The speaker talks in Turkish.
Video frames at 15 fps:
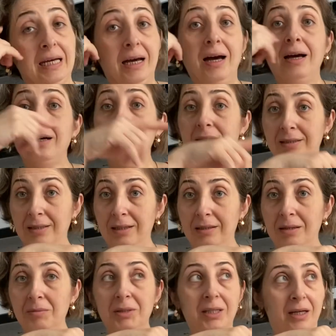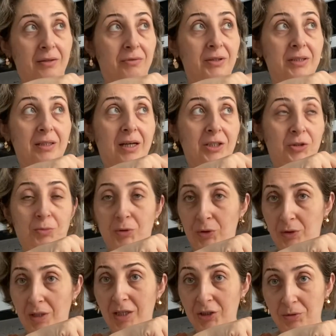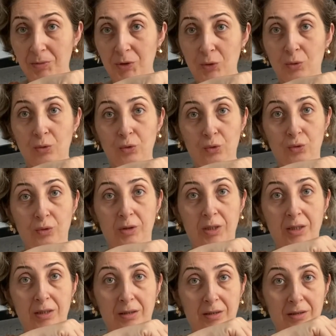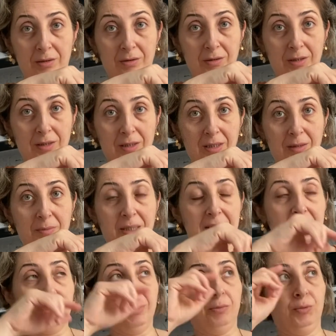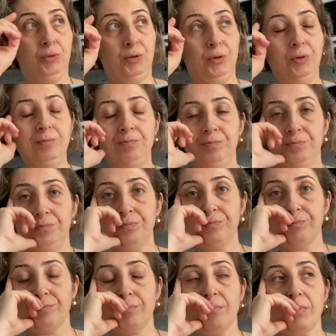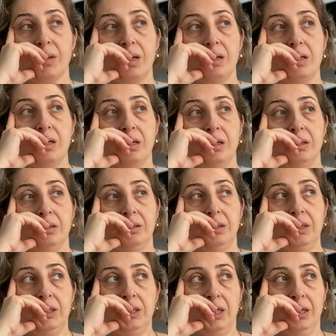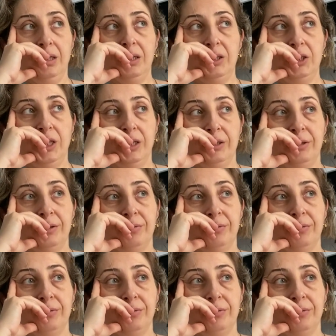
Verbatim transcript: Ha Instagram sayfası açması, açması konusunda e, baskı yapıyorum. İnşallah açar.